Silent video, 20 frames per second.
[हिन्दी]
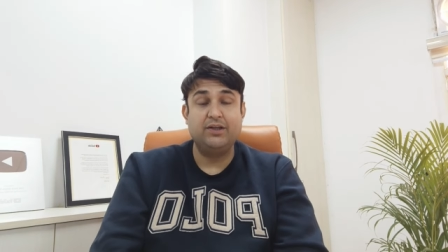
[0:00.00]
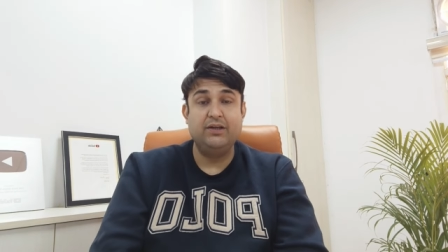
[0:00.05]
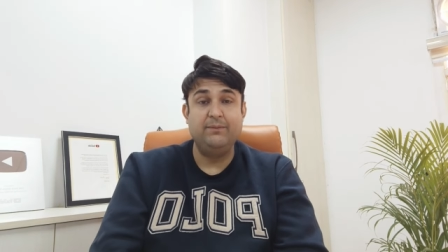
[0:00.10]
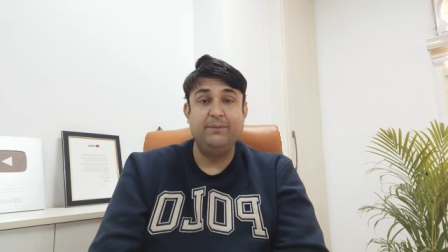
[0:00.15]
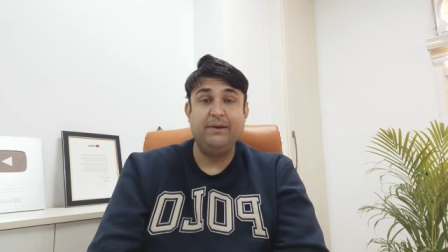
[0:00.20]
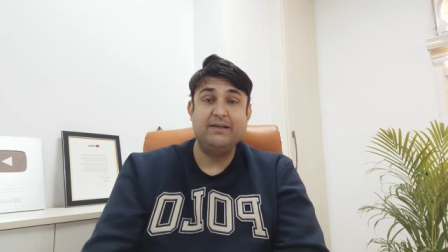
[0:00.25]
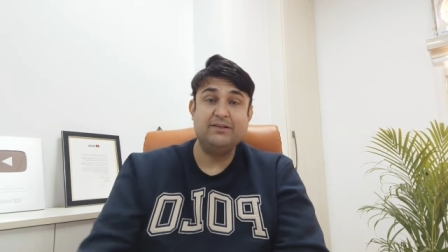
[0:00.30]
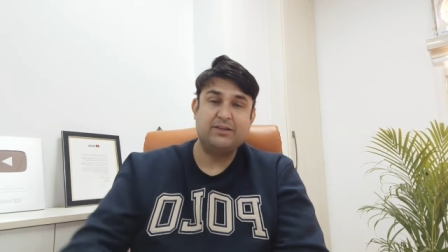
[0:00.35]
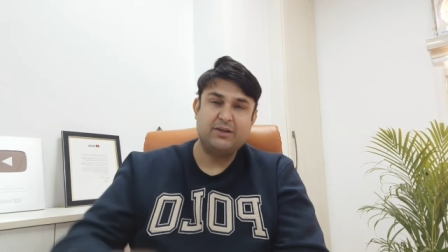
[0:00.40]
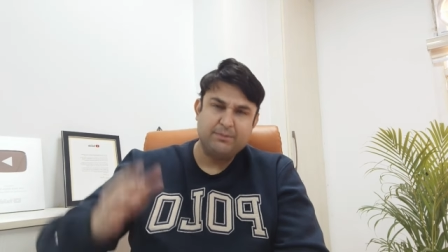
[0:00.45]

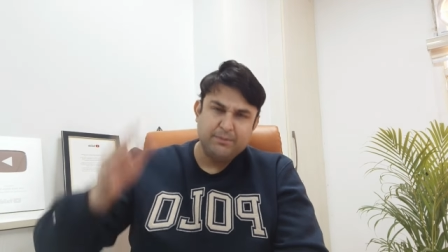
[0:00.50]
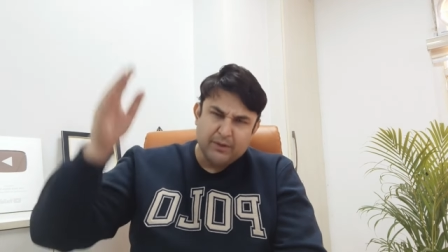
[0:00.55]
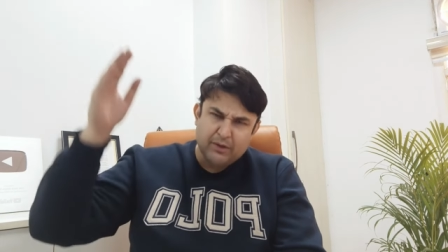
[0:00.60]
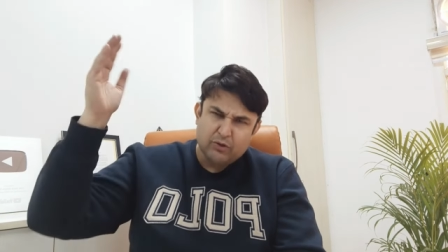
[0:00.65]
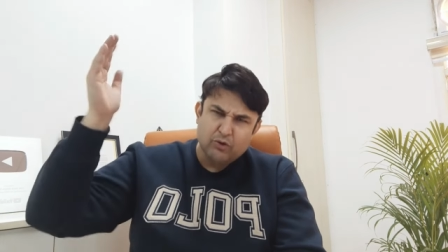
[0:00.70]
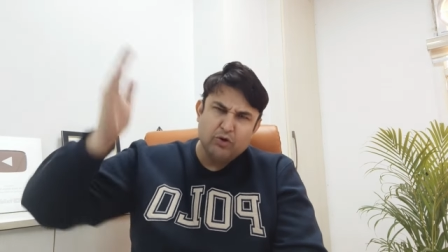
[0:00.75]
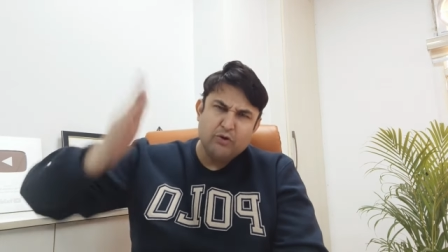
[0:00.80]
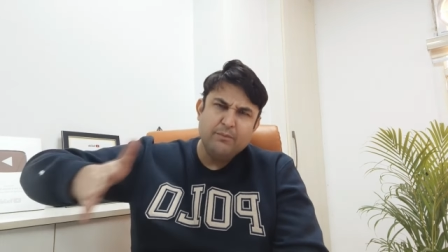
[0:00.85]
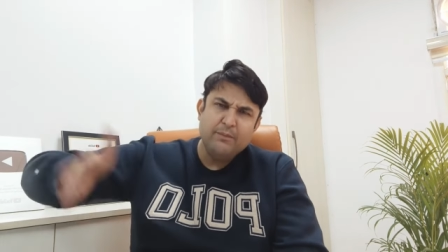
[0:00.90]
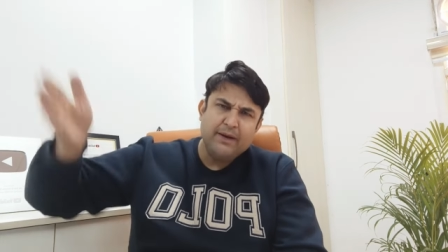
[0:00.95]
3 बी के
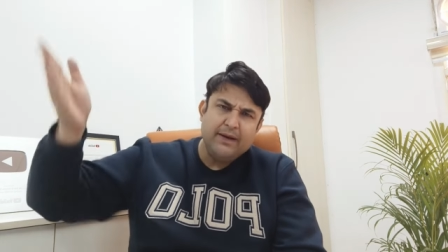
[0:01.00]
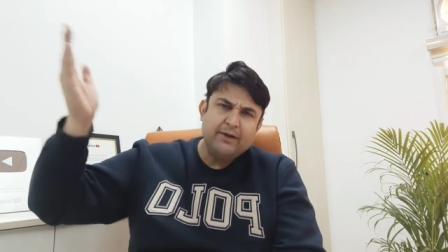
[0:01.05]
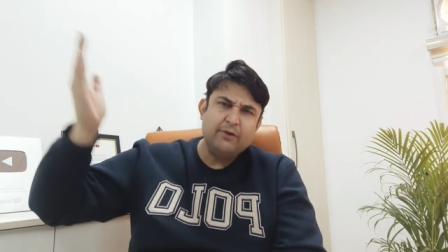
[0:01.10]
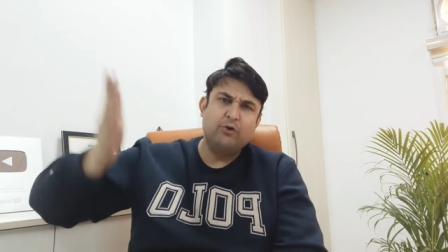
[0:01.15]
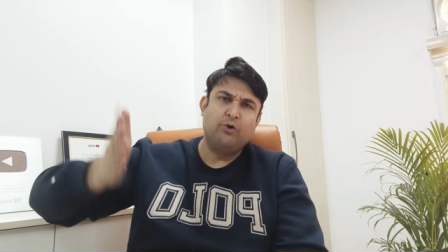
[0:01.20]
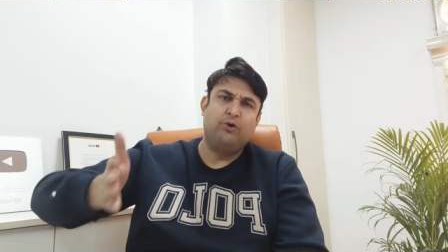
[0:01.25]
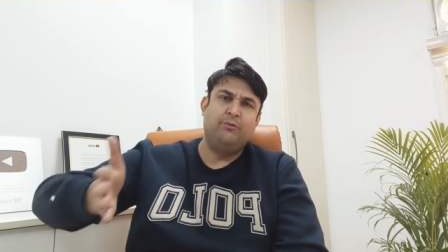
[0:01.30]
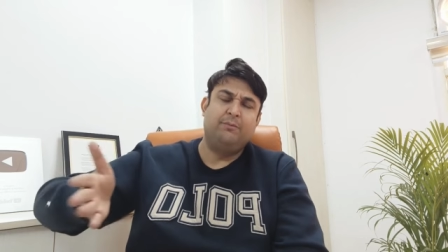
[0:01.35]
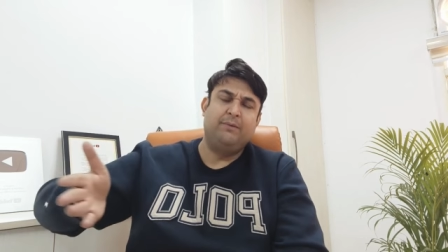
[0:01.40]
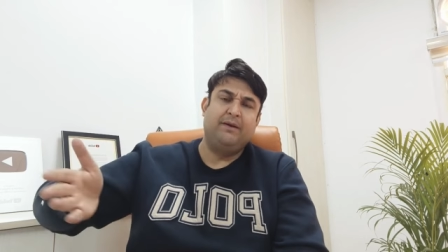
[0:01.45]
बिल्कुल मेन
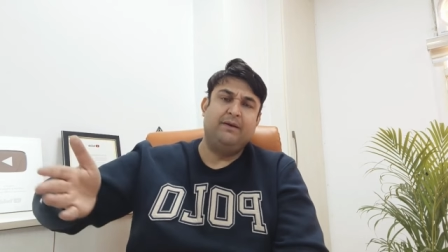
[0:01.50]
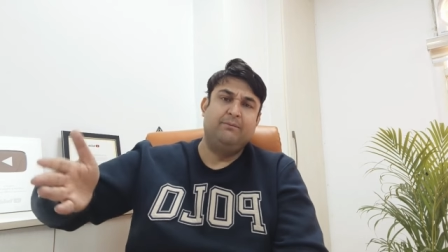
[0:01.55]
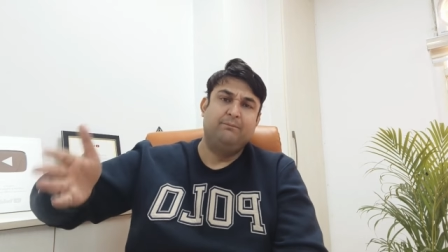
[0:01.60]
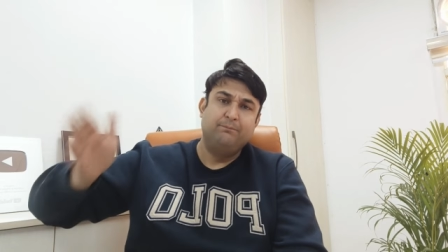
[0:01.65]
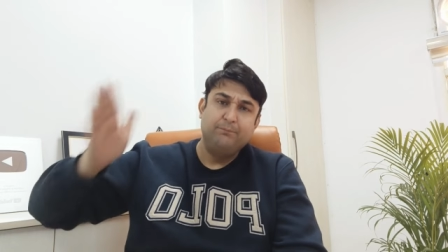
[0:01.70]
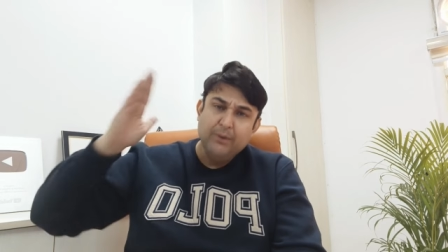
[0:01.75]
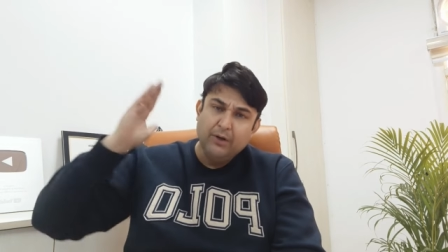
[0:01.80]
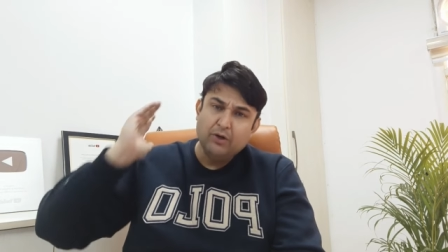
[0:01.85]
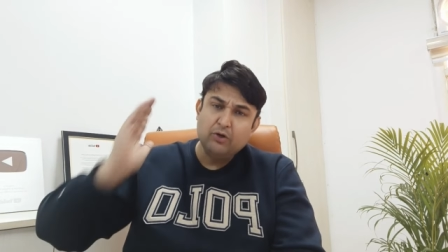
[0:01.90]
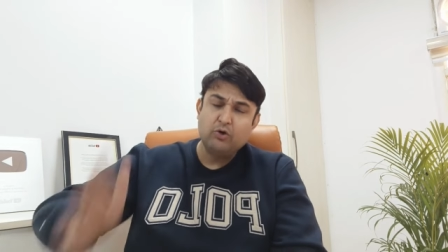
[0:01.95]
रोड पे
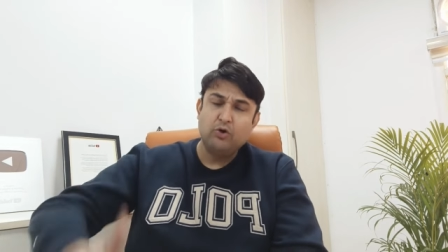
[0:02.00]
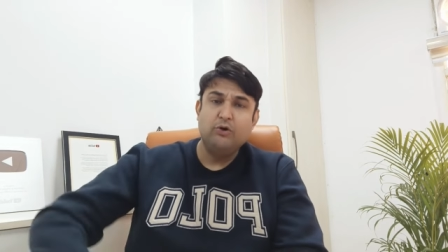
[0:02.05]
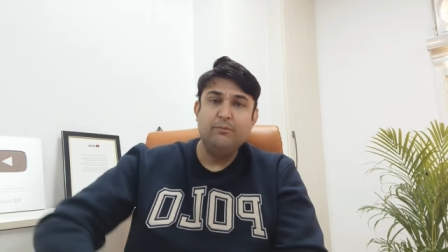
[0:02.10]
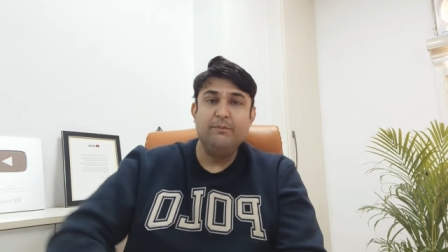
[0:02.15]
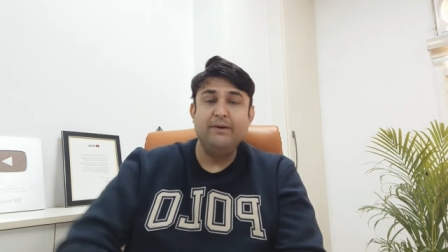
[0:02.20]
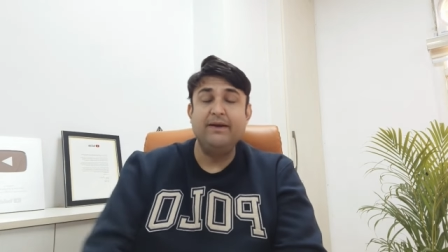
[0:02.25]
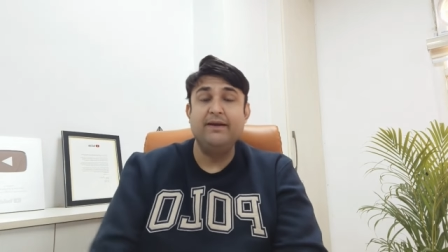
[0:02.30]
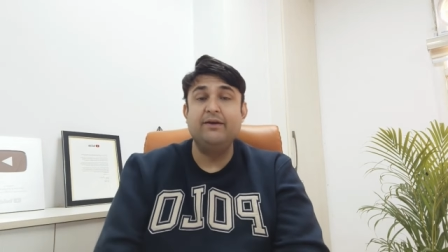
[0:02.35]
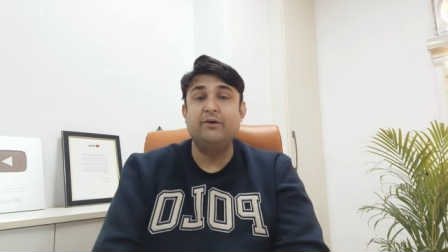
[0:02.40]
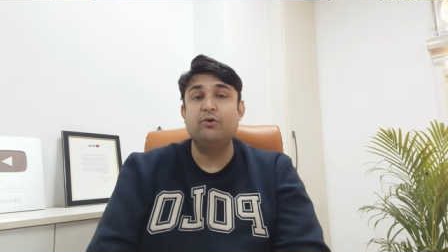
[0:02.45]
बिल्कुल
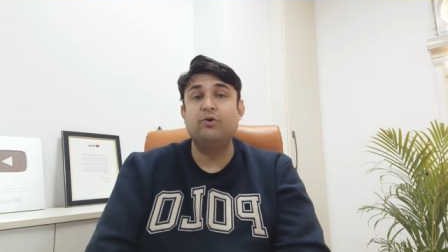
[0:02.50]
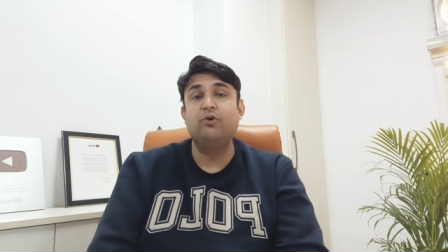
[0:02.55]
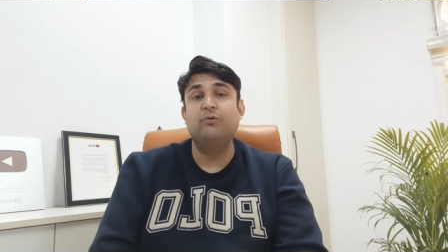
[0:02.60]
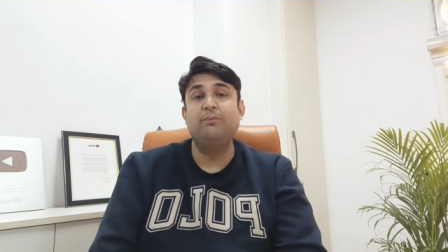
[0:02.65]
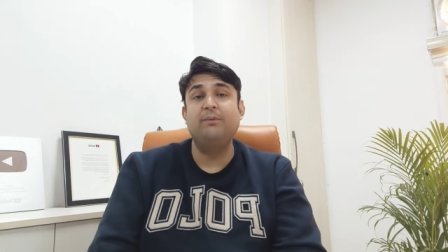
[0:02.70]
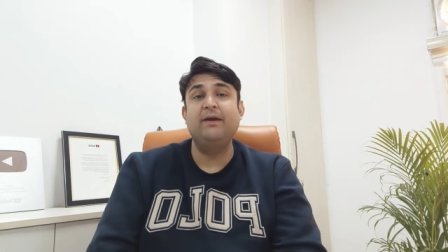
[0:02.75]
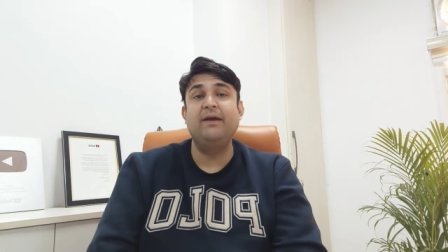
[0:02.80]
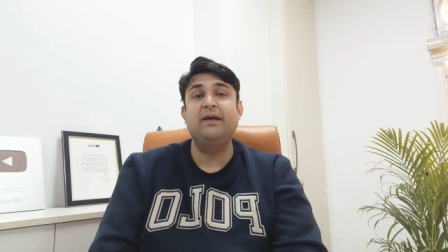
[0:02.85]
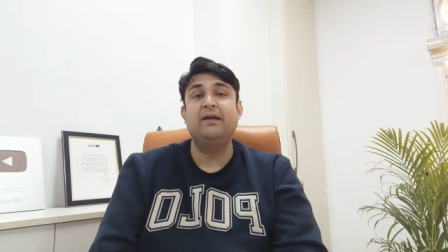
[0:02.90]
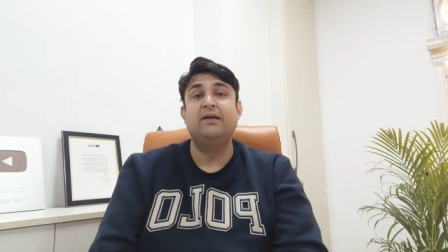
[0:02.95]
मेन
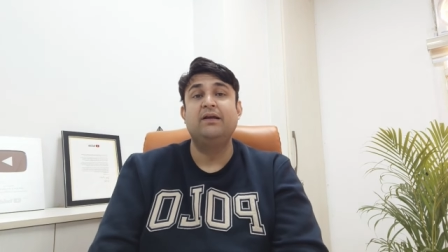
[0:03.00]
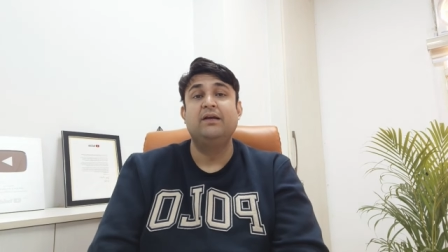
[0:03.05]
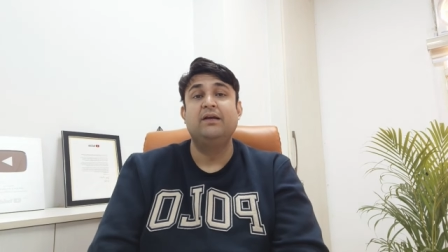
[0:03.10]
रोड पे